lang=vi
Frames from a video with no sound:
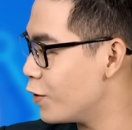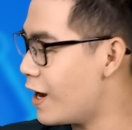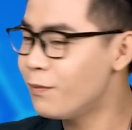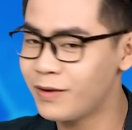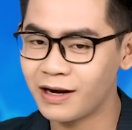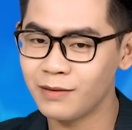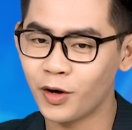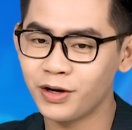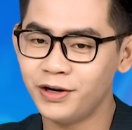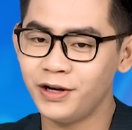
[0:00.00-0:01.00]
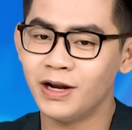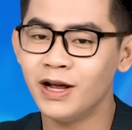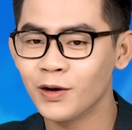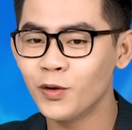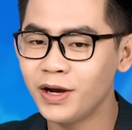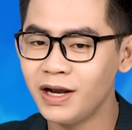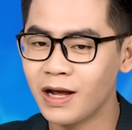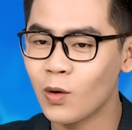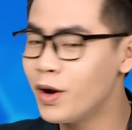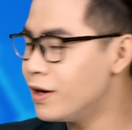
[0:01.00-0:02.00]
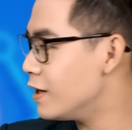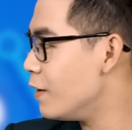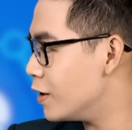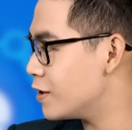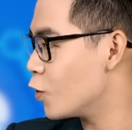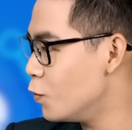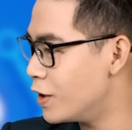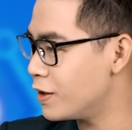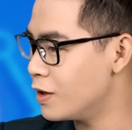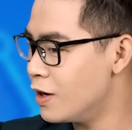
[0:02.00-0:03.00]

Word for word: rồi áp đặt, mọi người đôi khi lại quên đi cái bệnh tật của mình,